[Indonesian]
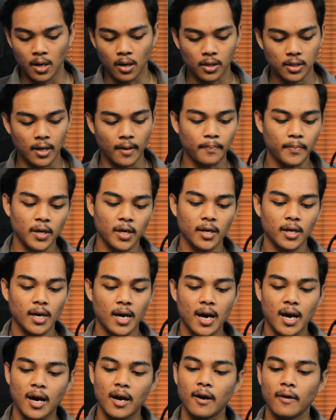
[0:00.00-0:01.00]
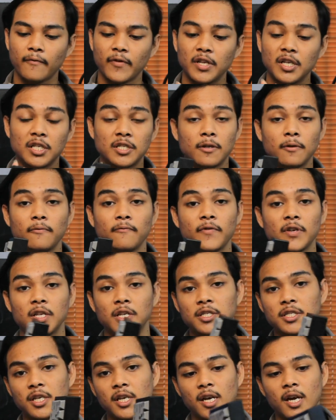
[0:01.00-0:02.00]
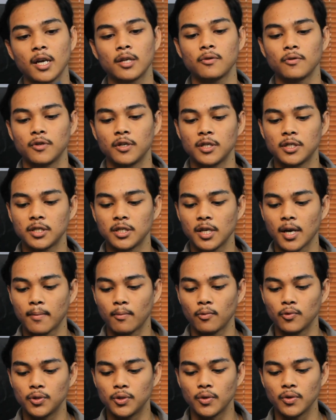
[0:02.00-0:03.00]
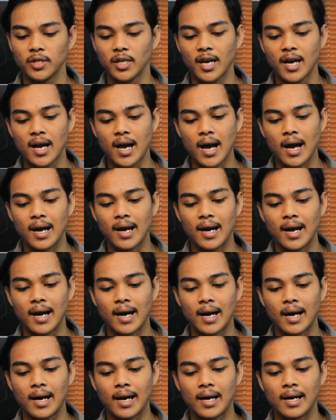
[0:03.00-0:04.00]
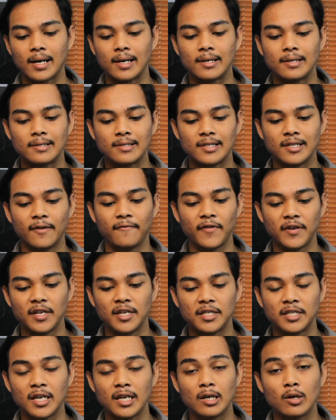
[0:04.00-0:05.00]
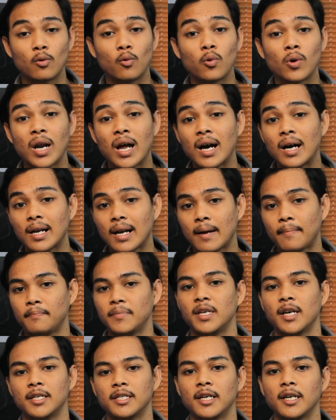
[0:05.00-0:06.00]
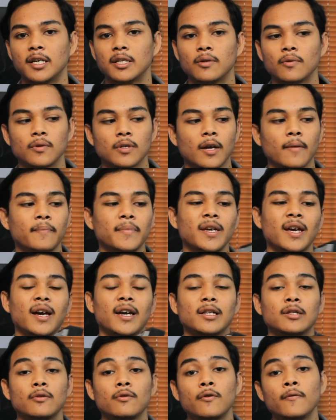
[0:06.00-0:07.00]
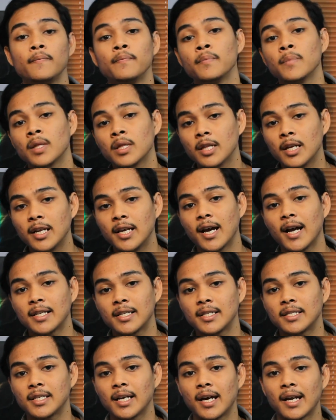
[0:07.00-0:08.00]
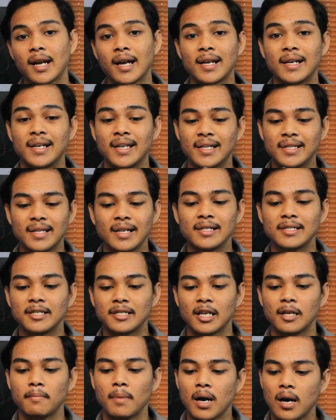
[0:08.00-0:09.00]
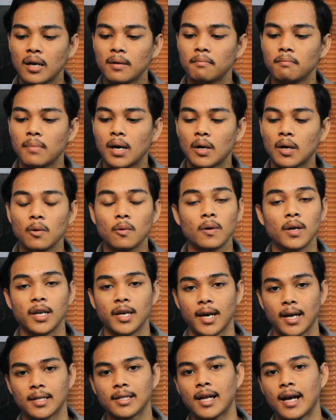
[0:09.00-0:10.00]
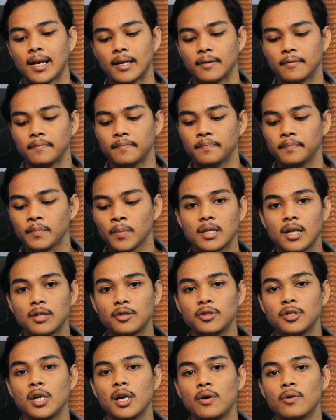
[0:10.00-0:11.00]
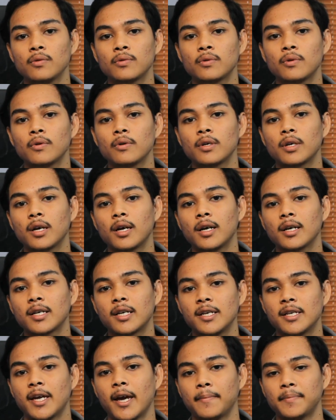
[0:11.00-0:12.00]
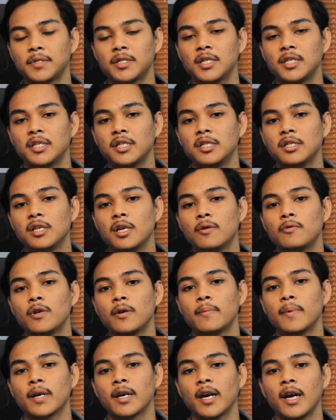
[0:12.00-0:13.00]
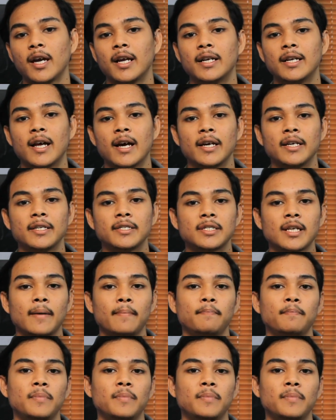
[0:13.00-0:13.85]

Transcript: oh, tapi ya finishing finishingnya itu di setiap ujungnya agak di finishing kurang rapi aja gitu tapi ya itu dilihat secara detail-detail banget baru kelihatan Selanjutnya untuk keycaps di sini dia udah pakai die sub